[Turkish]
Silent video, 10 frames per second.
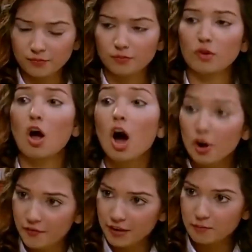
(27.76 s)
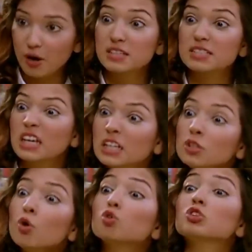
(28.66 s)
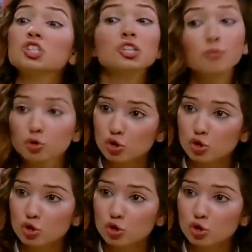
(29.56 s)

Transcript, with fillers: yok. Aferin bak. Sakın okul dışında